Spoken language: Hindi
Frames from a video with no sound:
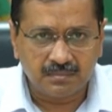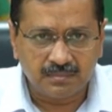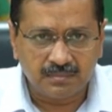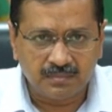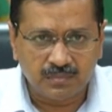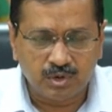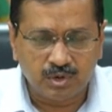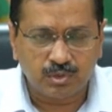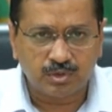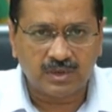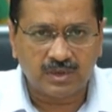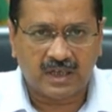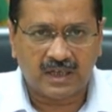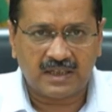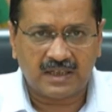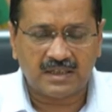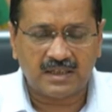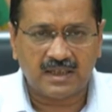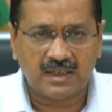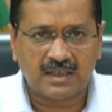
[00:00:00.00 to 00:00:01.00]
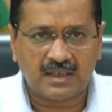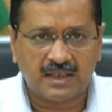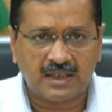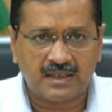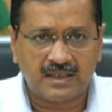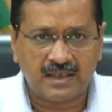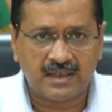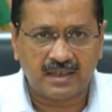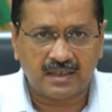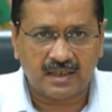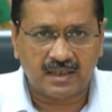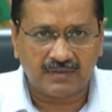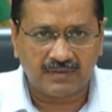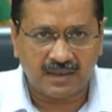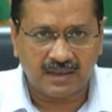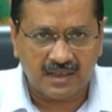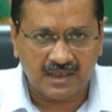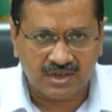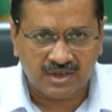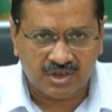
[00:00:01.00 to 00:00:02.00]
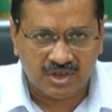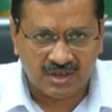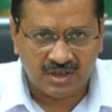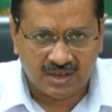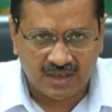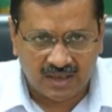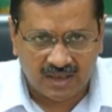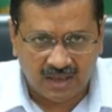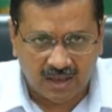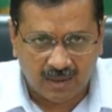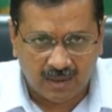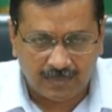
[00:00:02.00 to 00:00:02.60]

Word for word: दूध खरीदने के लिए केवल इस चीज़ के लिए